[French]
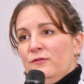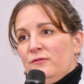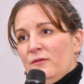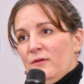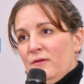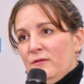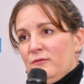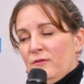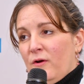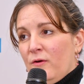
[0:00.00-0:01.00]
sur,
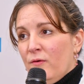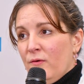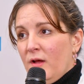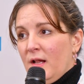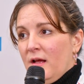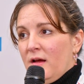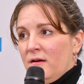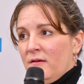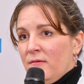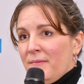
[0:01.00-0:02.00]
sur leur lieu.
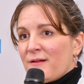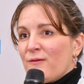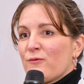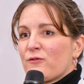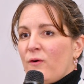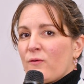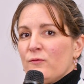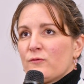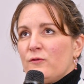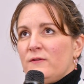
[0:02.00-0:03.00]
maintenant, on se rend
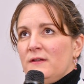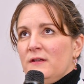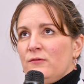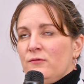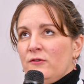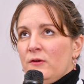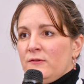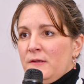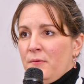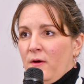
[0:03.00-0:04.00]
compte que c'est des sujets
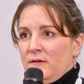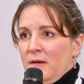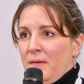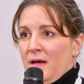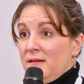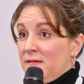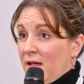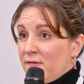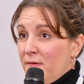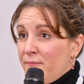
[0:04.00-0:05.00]
aussi portés par des
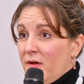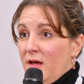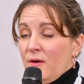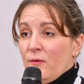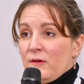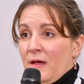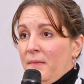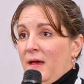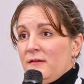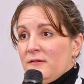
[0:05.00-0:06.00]
startups. On a
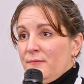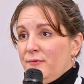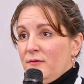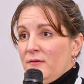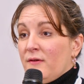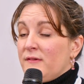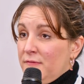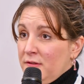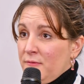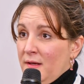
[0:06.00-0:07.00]
par exemple
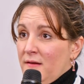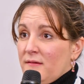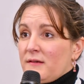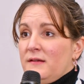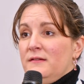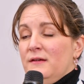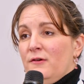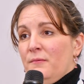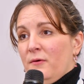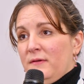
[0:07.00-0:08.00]
Indivisuel hein, qui se
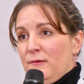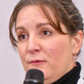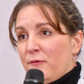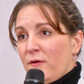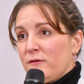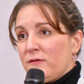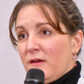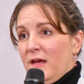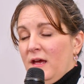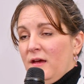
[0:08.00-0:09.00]
développe en Ile-de-France,
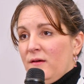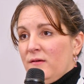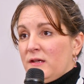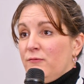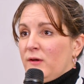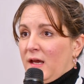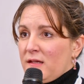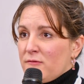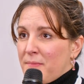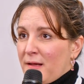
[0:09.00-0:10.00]
qui veut
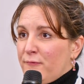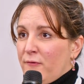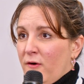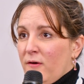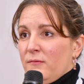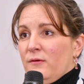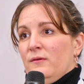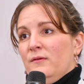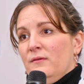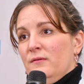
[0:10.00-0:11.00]
créer une plateforme
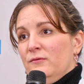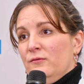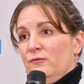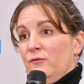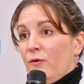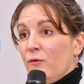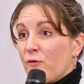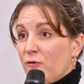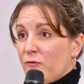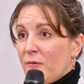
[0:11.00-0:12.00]
de,
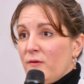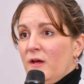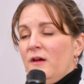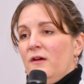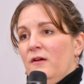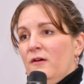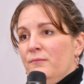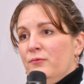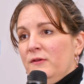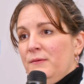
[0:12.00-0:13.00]
recrutement
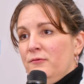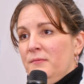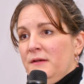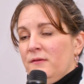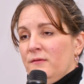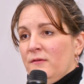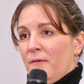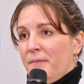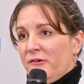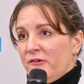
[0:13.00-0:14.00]
pour des publics
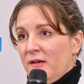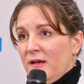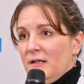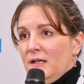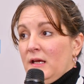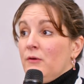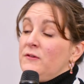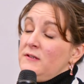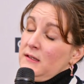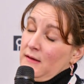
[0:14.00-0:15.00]
empêchés et
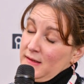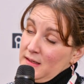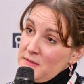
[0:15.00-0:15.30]
aussi avec